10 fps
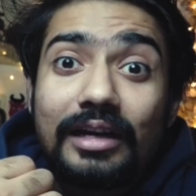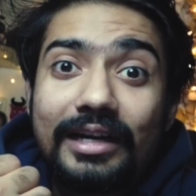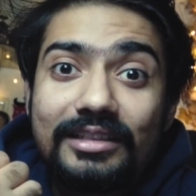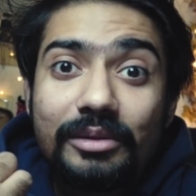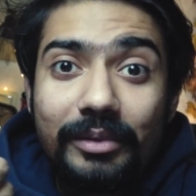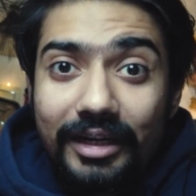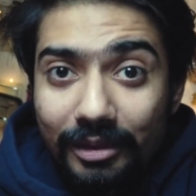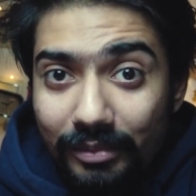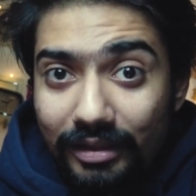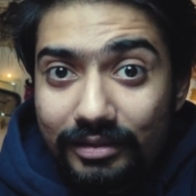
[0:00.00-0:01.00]
क्लाइंट से
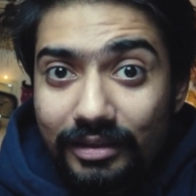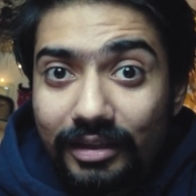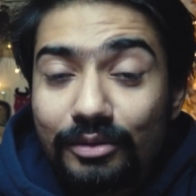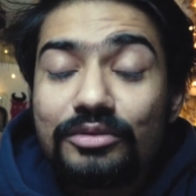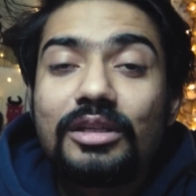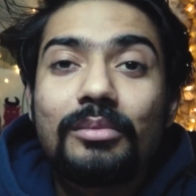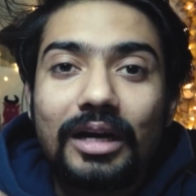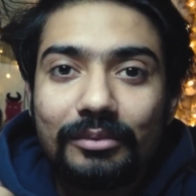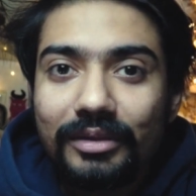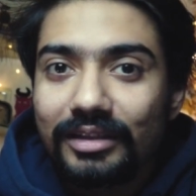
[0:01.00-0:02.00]
मीटिंग भी कर सके उनसे
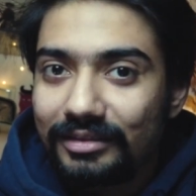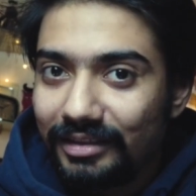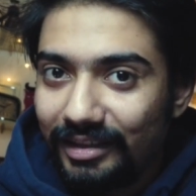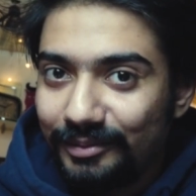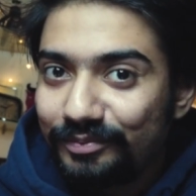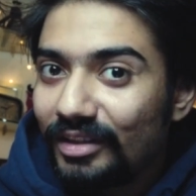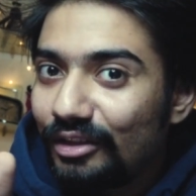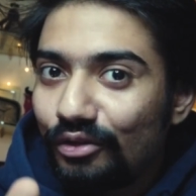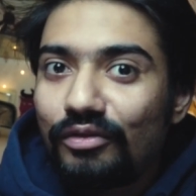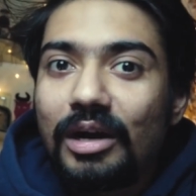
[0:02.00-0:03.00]
बात भी कर सके
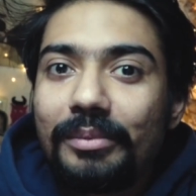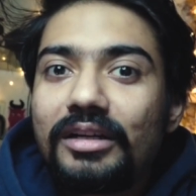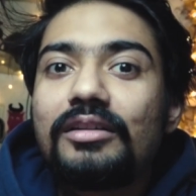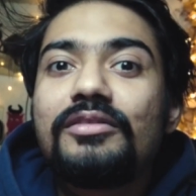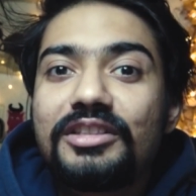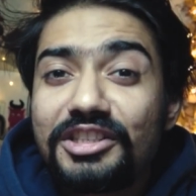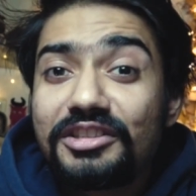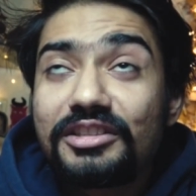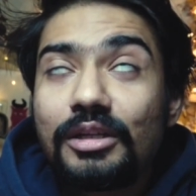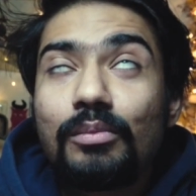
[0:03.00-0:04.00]
तो वहाँ पे
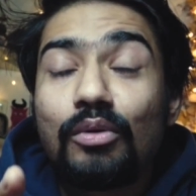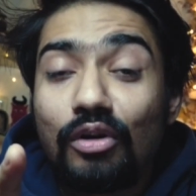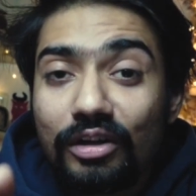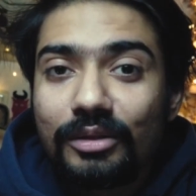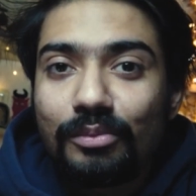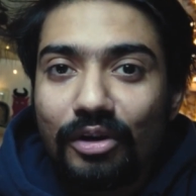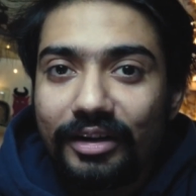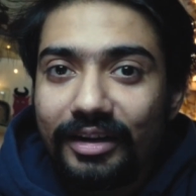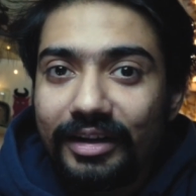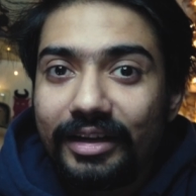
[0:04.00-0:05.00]
कन्वर्जेशन स्किल बहुत
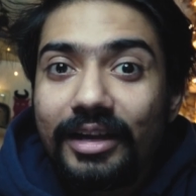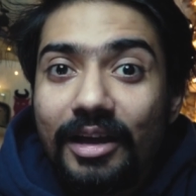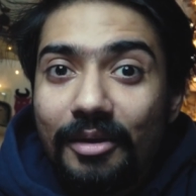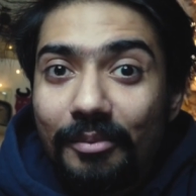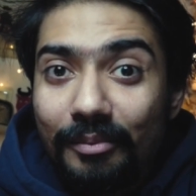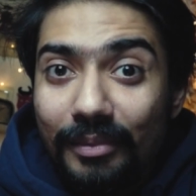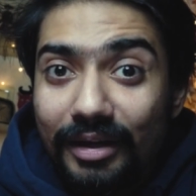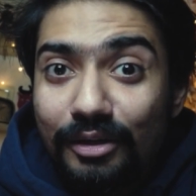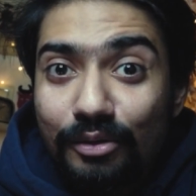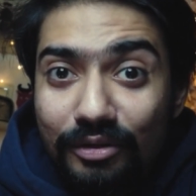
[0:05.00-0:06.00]
इंपॉर्टेंट है
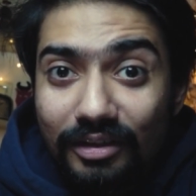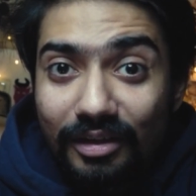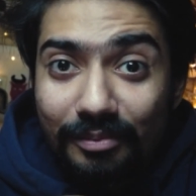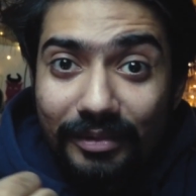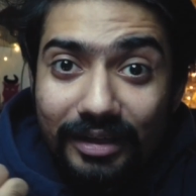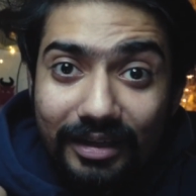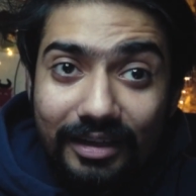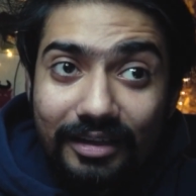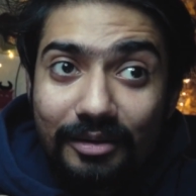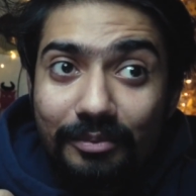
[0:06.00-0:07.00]
मैंने खुद अपनी
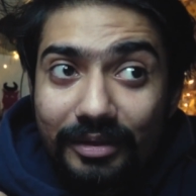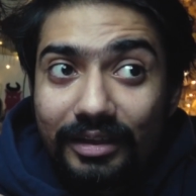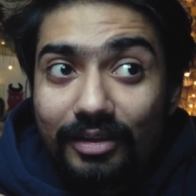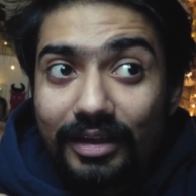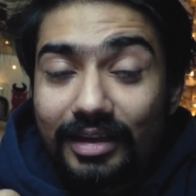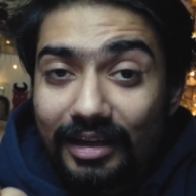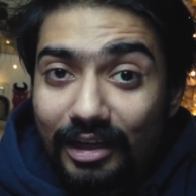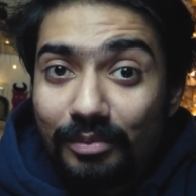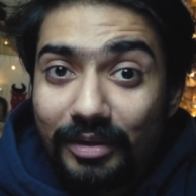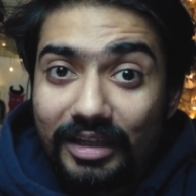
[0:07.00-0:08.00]
कंपनी के
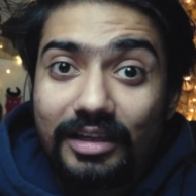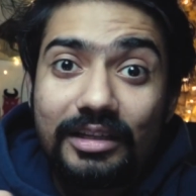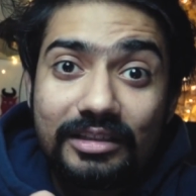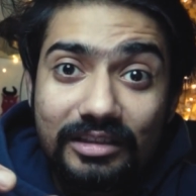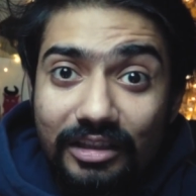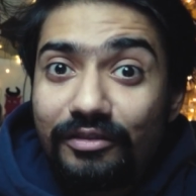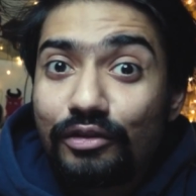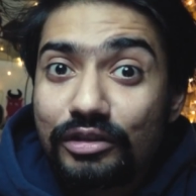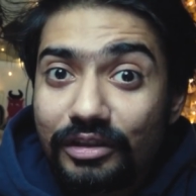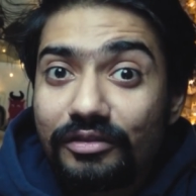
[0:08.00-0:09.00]
कहने पे सिर्फ
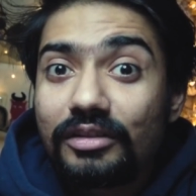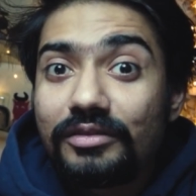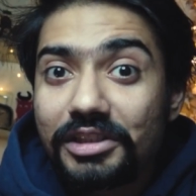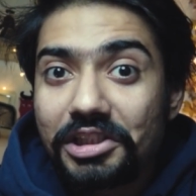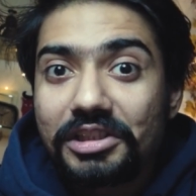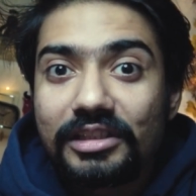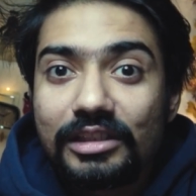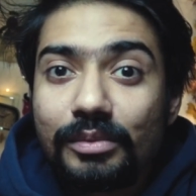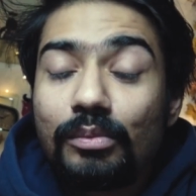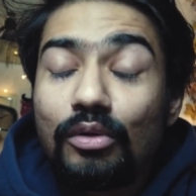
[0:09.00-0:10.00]
और सिर्फ कन्वर्जेशन
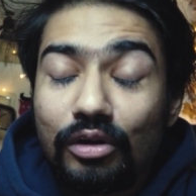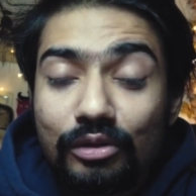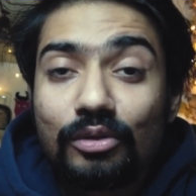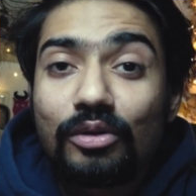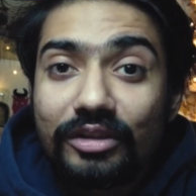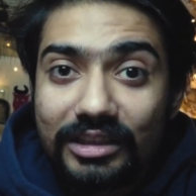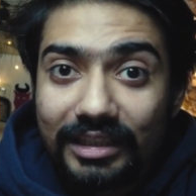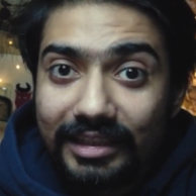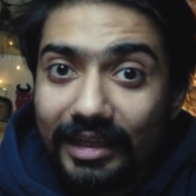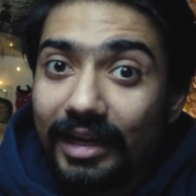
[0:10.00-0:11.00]
स्किल्स पर बहुत लोगों को
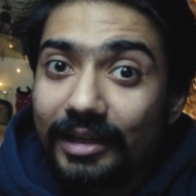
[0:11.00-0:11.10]
रिजेक्ट किया